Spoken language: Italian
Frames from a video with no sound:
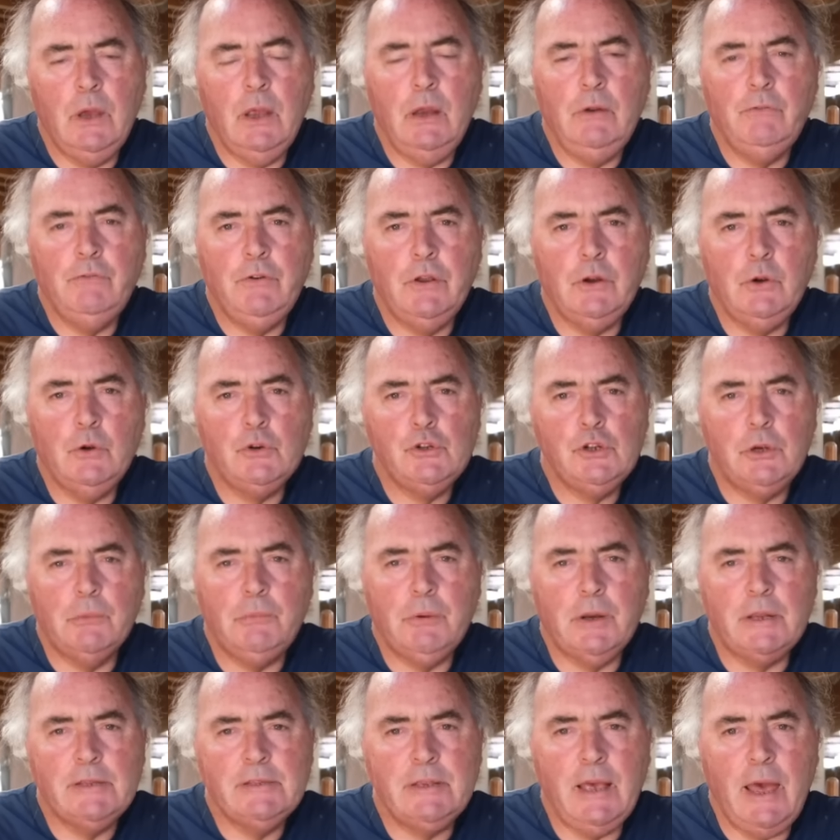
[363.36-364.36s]
e il feroce
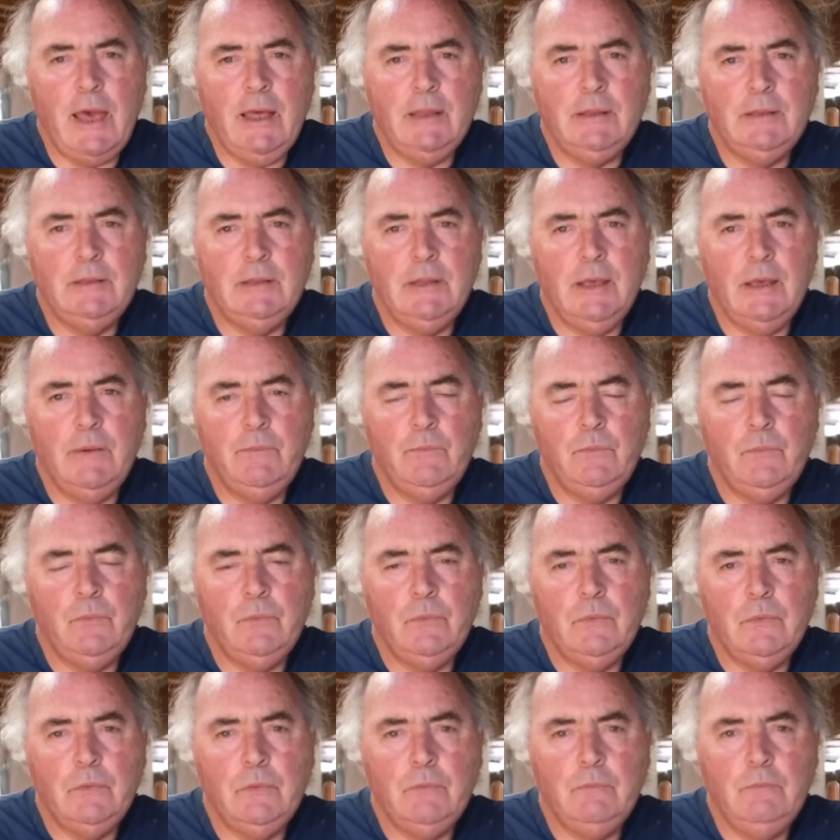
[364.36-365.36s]

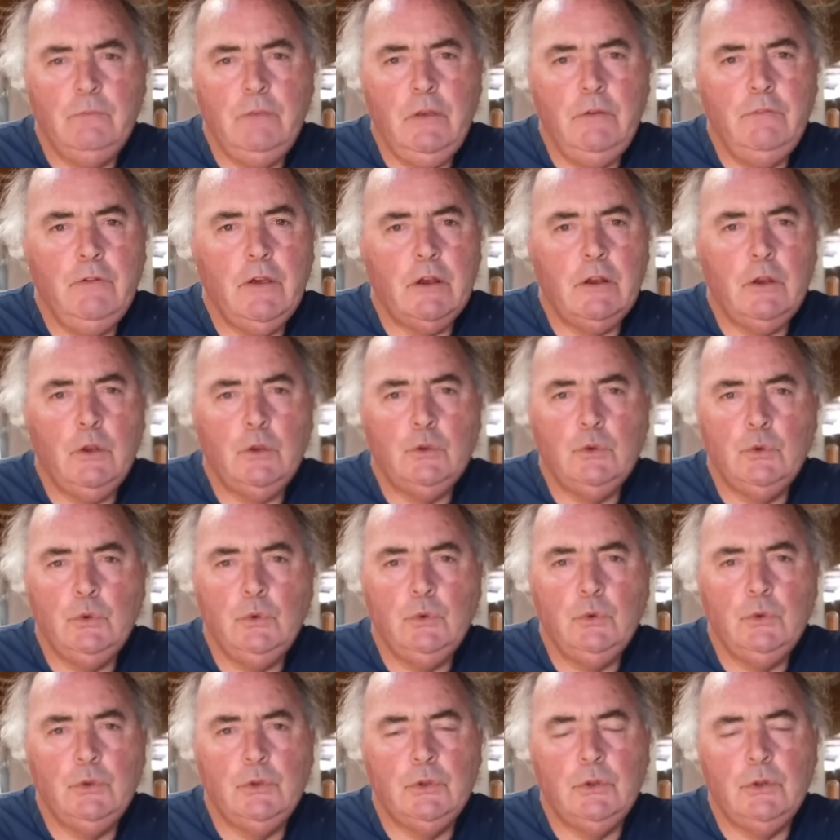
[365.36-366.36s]
presente, viverlo
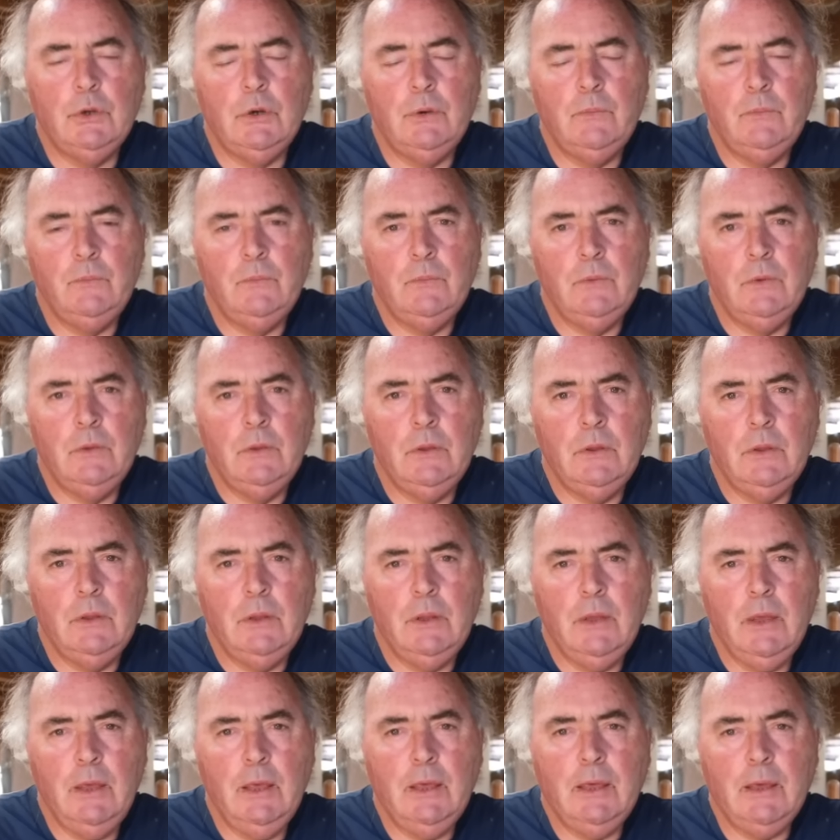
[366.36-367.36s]
tutto
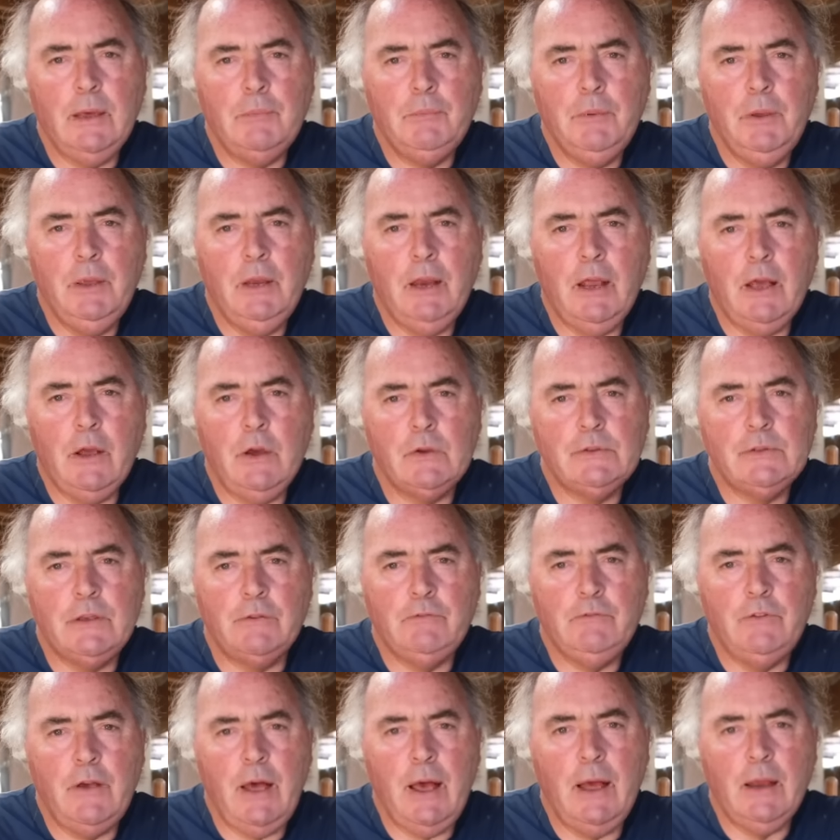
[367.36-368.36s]
e capire
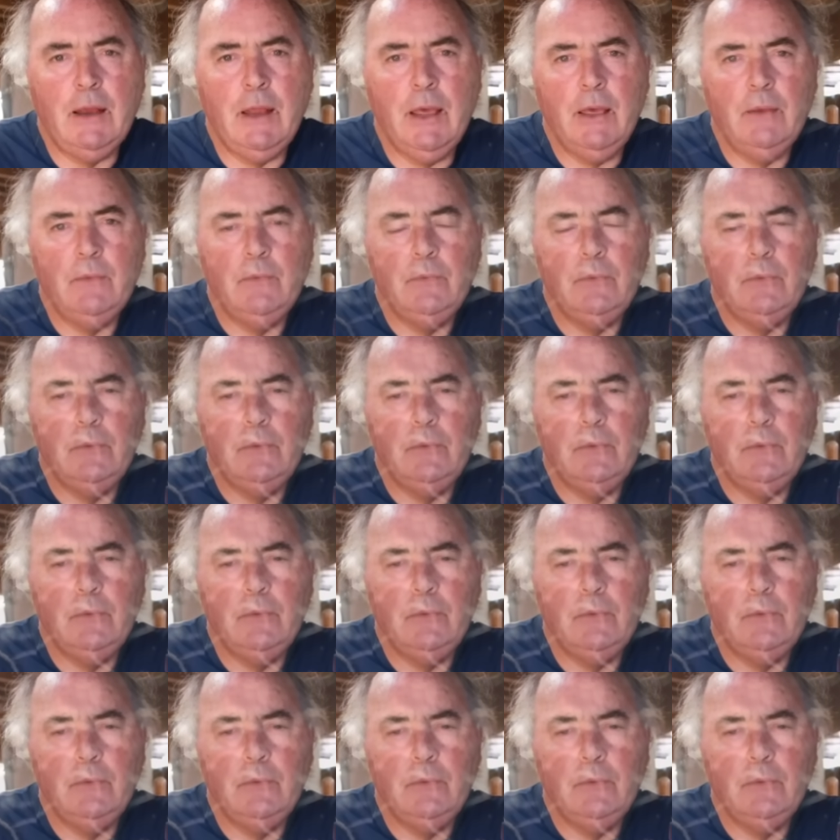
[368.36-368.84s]
cosa fare